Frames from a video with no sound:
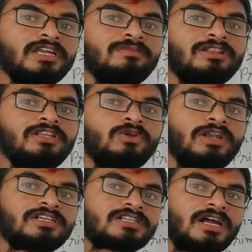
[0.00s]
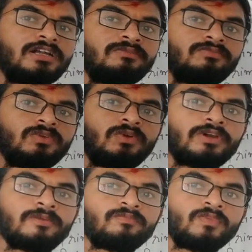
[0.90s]
के बाद तीनों लाइट स्टार्ट
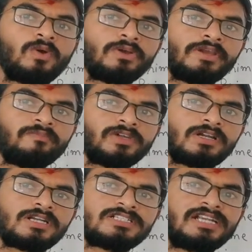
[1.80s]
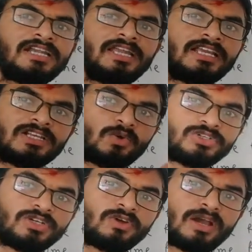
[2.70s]
होगी ओके अंडरस्टैंड
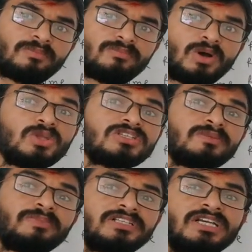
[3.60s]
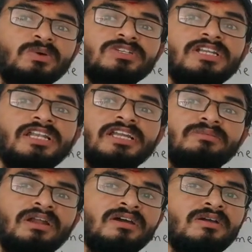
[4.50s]
क्वेश्चन को आप बहुत सिंपल सा क्वेश्चन है लेकिन
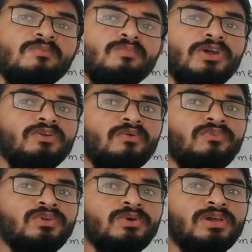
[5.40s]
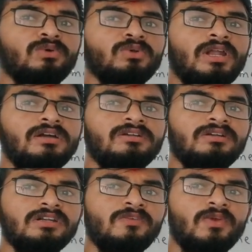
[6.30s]
हमारा पॉइंट ऑफ व्यू है वो थोड़ा
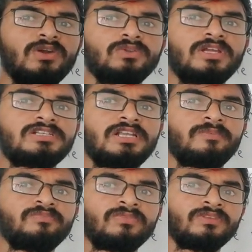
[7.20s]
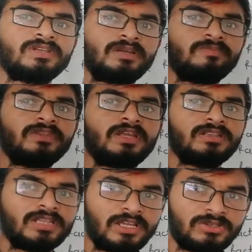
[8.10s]
डिफरेंट होता है इसलिए ओके
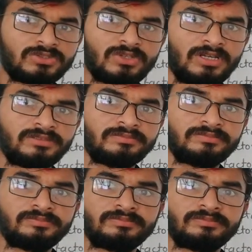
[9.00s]
थैंक यू स्टूडेंट